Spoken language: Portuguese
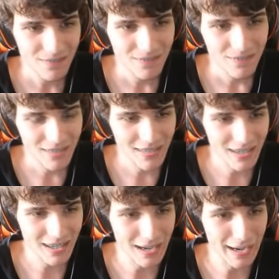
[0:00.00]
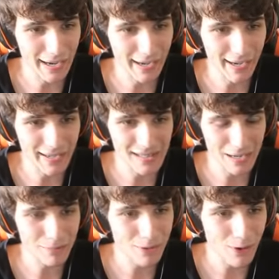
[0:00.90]
peixes. Ai,
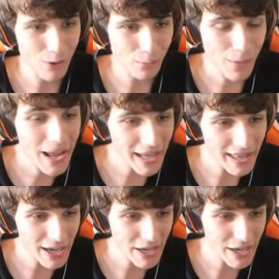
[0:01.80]
tá bom. Pera aí,